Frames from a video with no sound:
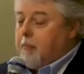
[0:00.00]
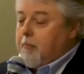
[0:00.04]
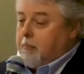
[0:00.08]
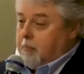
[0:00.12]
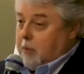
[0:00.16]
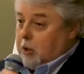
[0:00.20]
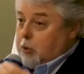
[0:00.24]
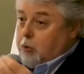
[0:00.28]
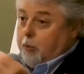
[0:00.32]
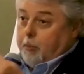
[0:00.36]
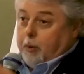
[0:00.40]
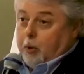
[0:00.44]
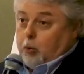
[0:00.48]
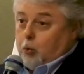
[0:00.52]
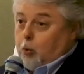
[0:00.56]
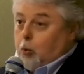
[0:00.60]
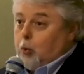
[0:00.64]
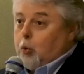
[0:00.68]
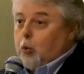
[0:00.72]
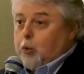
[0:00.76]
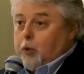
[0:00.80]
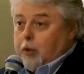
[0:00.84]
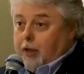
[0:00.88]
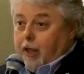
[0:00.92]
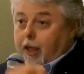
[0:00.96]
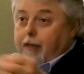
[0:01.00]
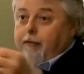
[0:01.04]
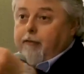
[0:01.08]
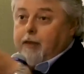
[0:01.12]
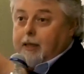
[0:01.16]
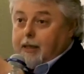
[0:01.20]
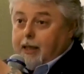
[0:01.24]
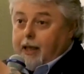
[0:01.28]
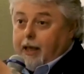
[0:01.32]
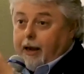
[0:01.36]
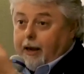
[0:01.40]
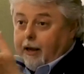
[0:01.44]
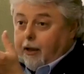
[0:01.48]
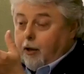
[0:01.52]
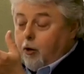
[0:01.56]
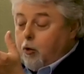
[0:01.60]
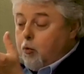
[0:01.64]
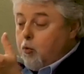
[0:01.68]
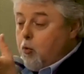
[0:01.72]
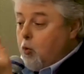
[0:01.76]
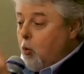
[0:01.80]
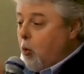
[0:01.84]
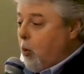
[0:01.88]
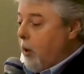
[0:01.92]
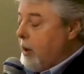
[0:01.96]
ma soprattutto di evitare che
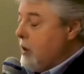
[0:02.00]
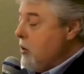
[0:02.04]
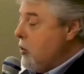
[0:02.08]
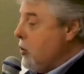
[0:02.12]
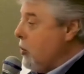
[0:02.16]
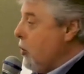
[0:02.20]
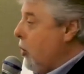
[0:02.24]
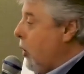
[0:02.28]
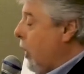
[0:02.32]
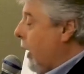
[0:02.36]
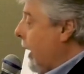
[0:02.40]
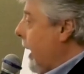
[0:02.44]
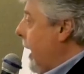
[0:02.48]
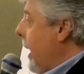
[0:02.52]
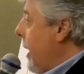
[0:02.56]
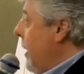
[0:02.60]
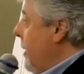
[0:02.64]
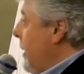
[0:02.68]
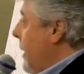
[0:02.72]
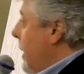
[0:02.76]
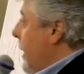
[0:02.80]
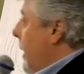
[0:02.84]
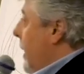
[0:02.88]
comunque insorga,